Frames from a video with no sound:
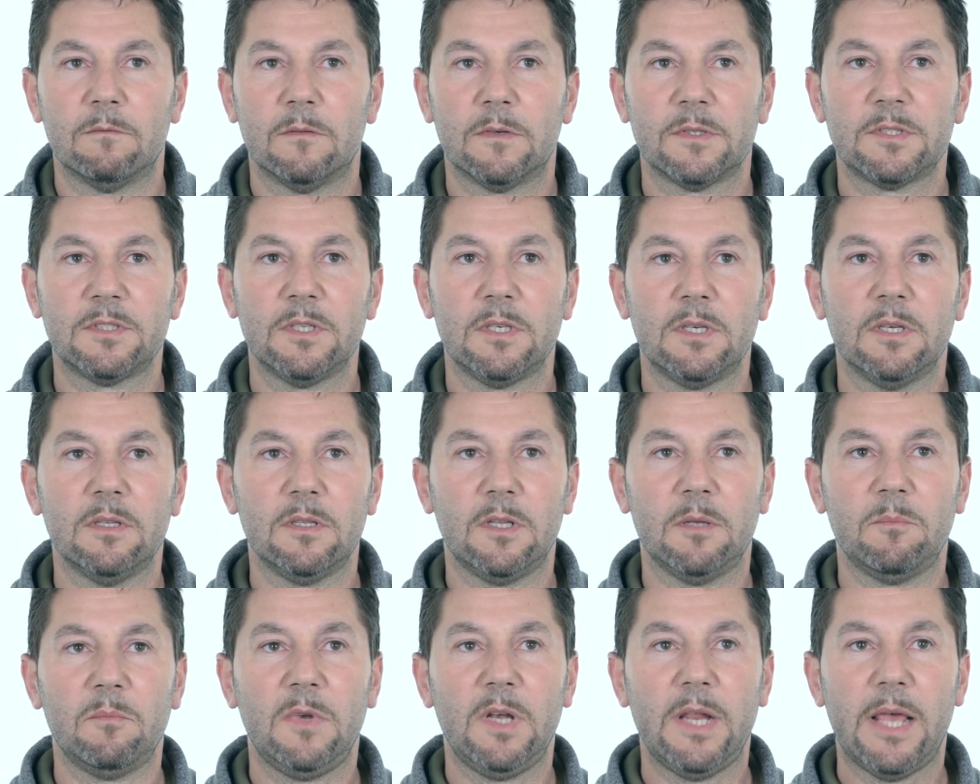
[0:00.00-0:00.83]
Was ich
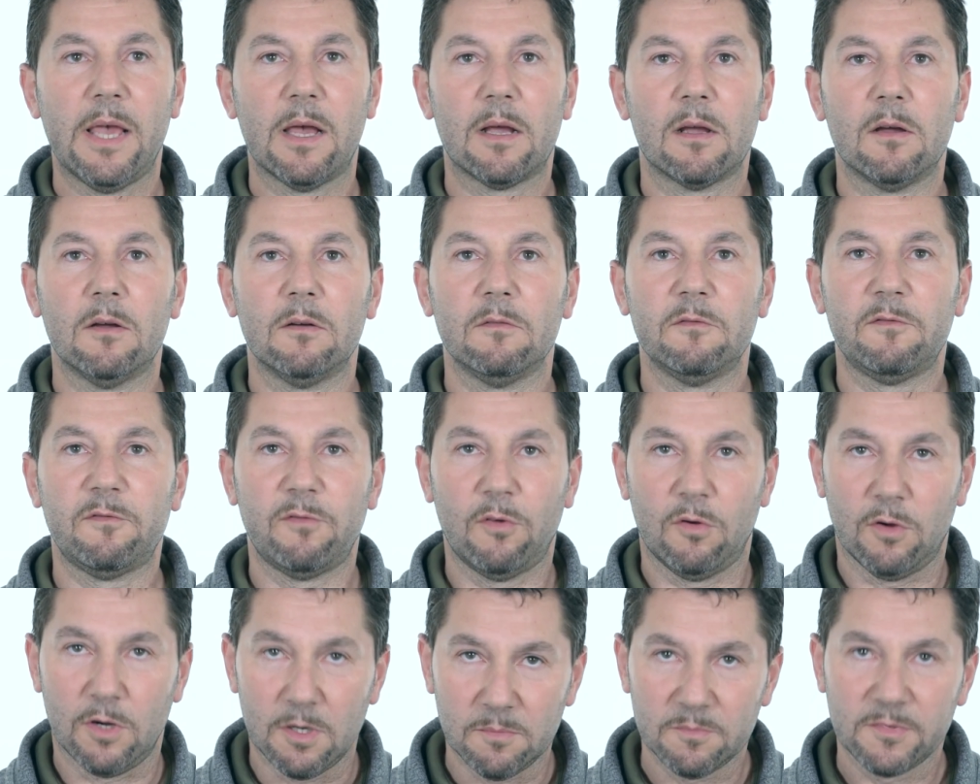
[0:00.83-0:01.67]
in dem Lehrgang
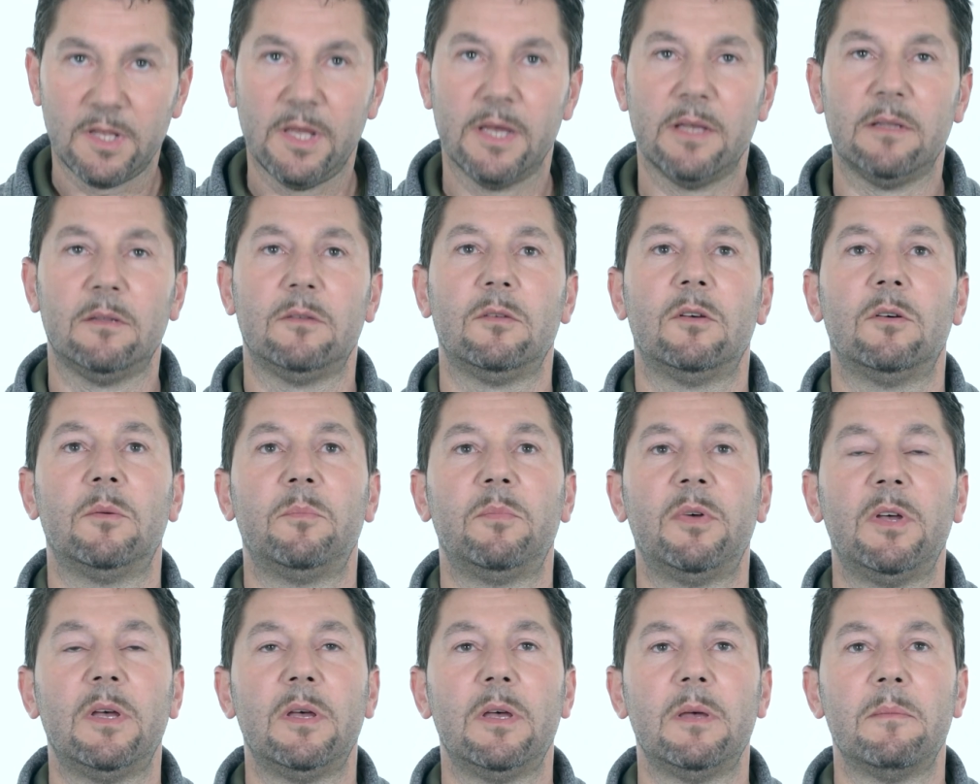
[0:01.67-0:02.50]
vor allem gelernt
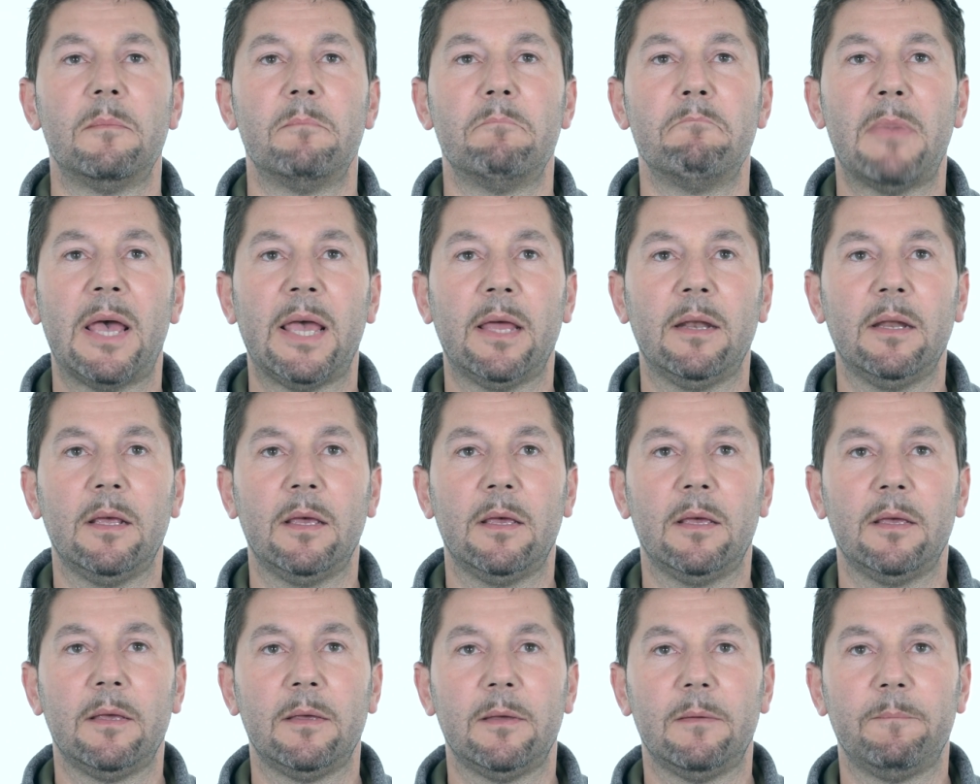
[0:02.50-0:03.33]
habe,
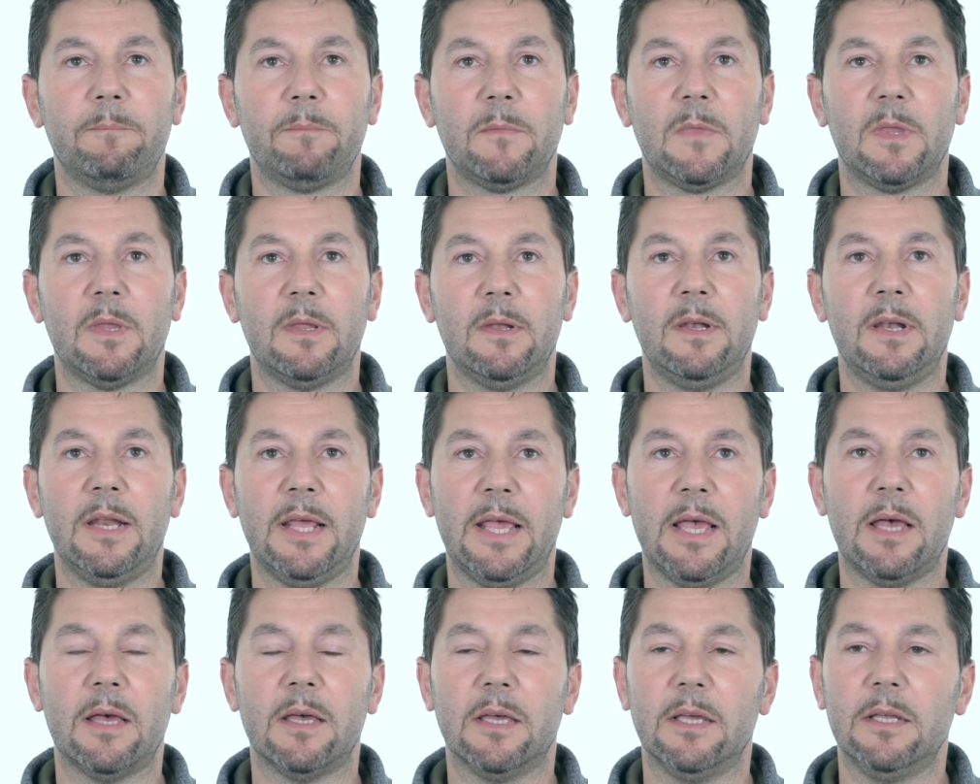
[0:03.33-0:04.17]
meine
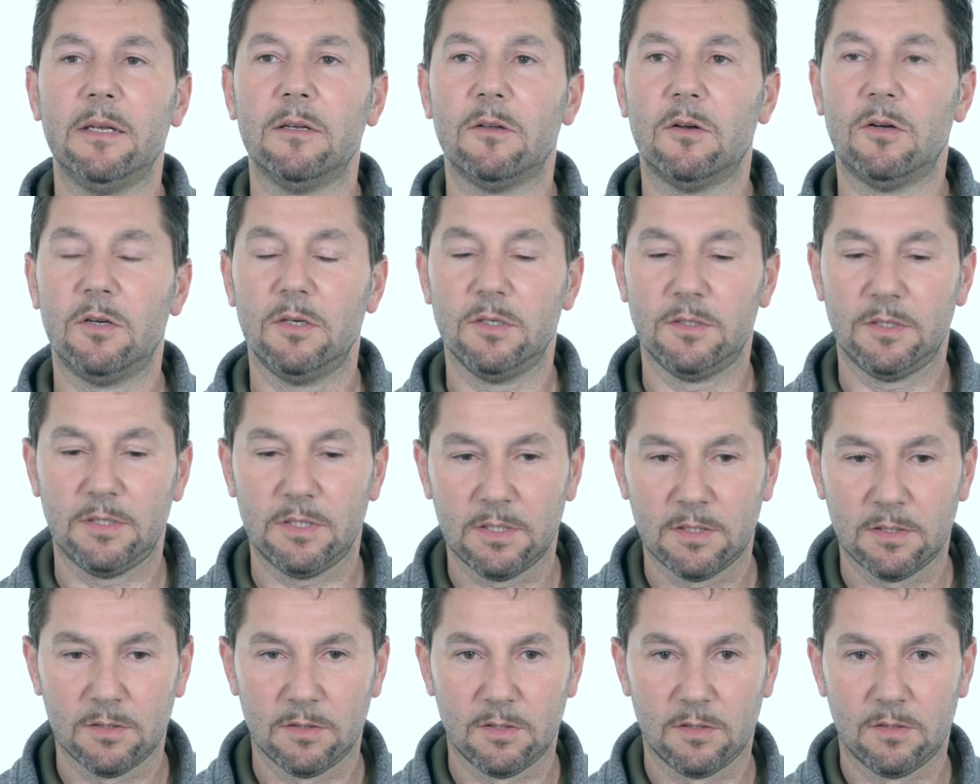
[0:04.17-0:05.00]

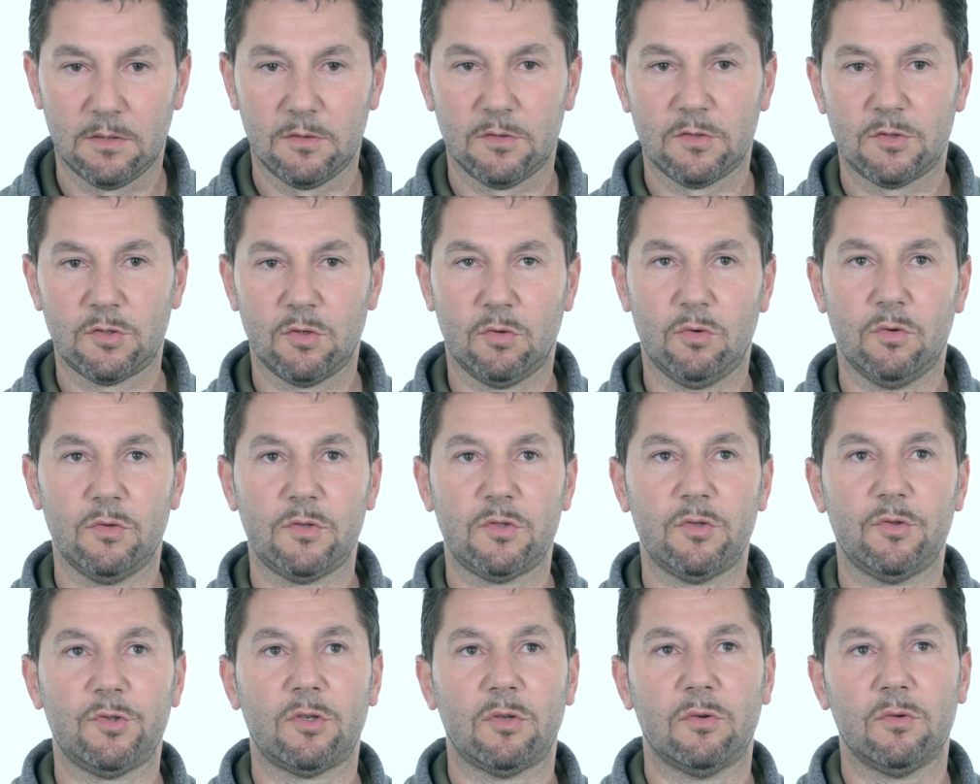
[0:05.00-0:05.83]
Lehrinhalte so
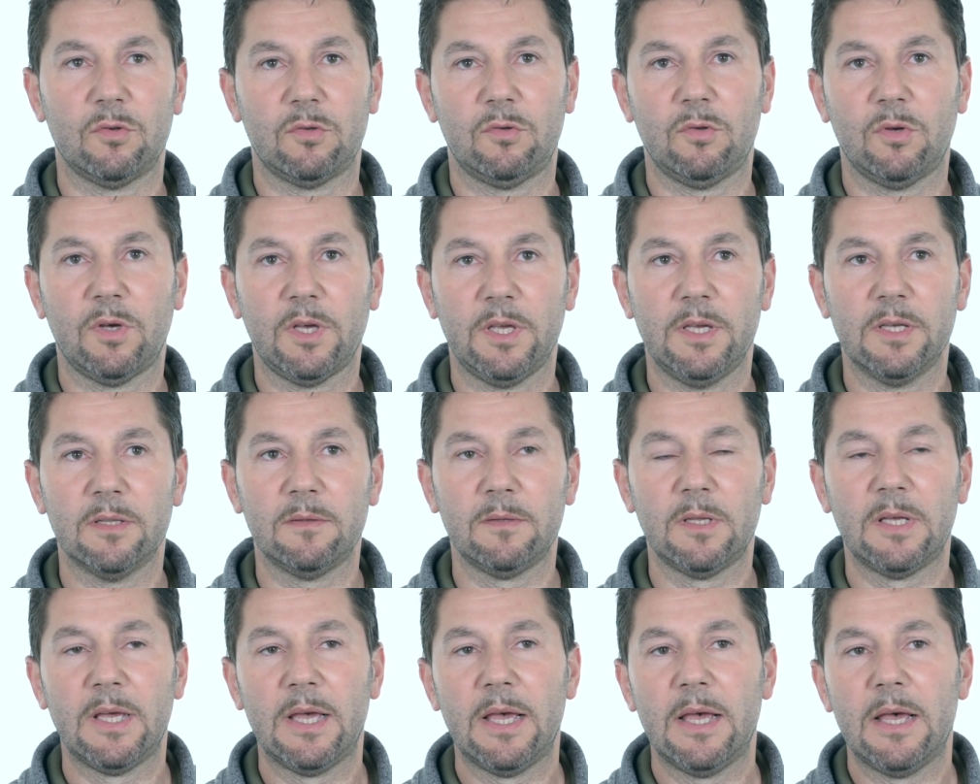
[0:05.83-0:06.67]
zu
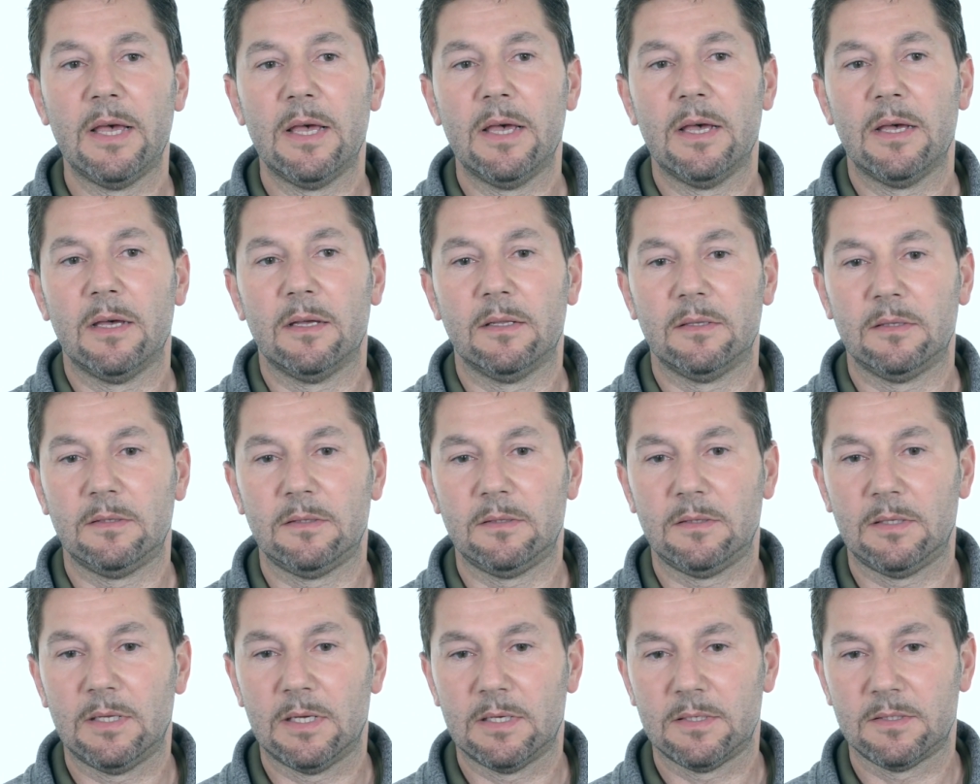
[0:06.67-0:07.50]
strukturieren,
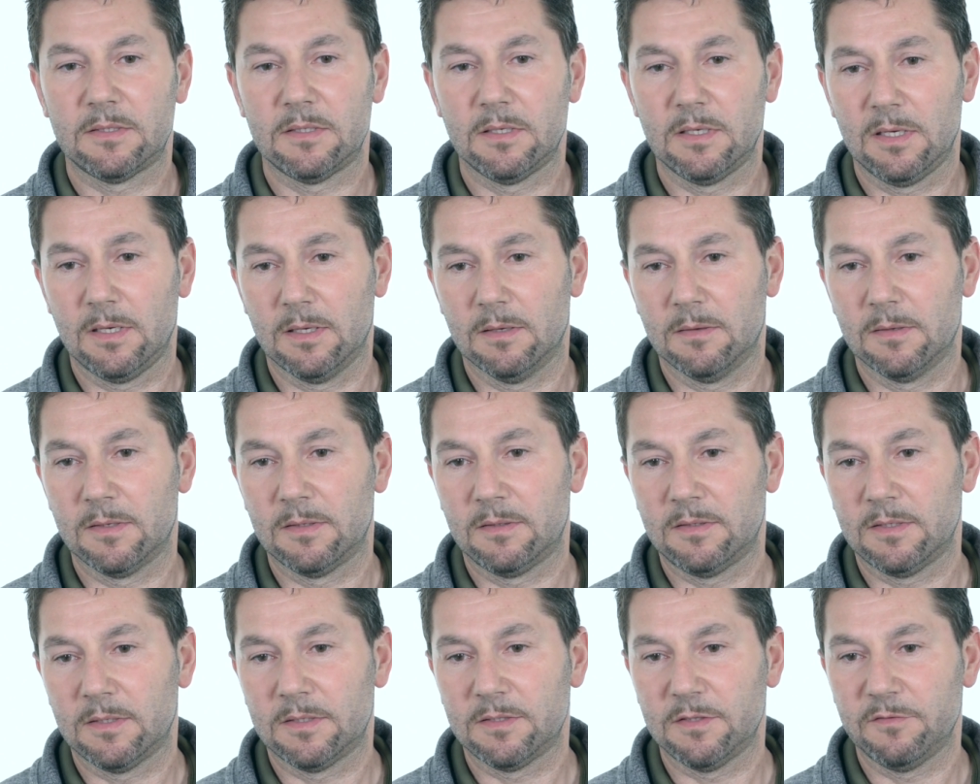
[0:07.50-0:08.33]
dass sie,
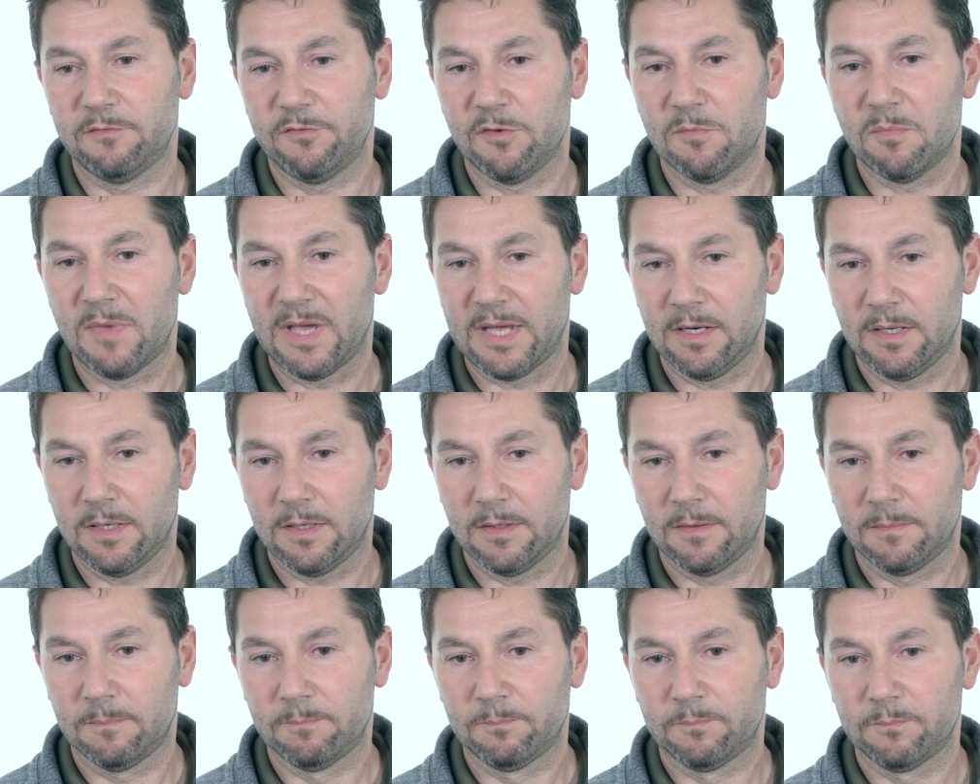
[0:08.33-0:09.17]
dass sie für
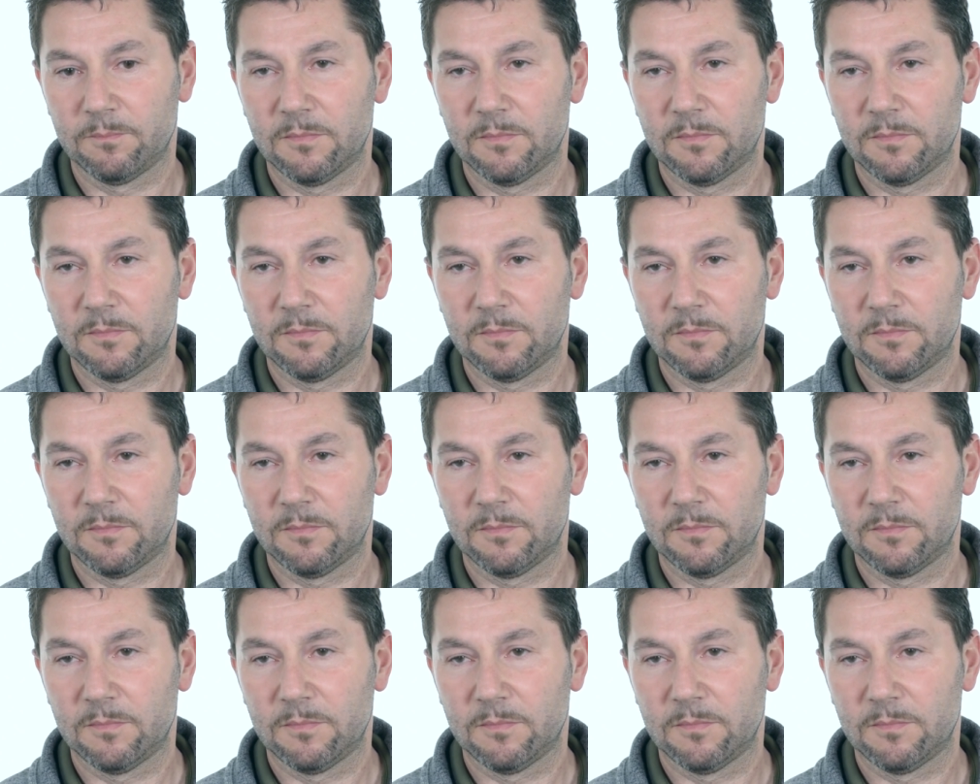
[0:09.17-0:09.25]
meine